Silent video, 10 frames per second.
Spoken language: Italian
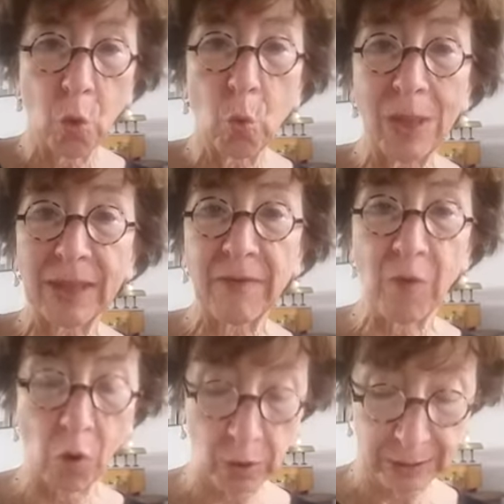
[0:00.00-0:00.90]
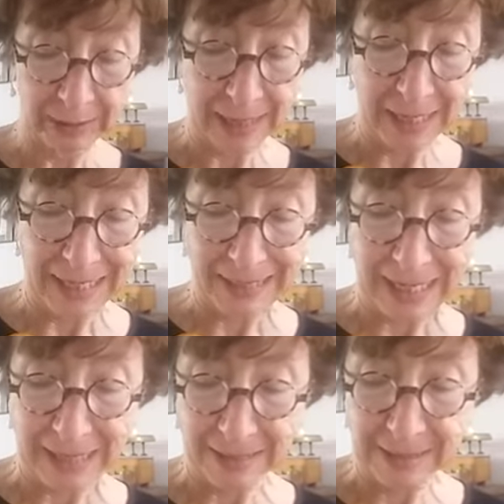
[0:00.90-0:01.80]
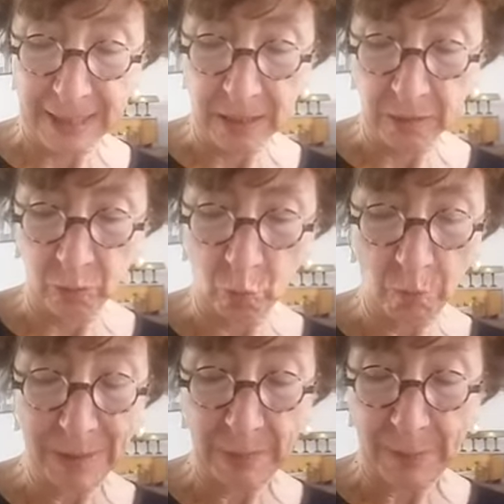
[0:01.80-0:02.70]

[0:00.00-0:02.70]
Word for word: Qualche volta a casa, un bel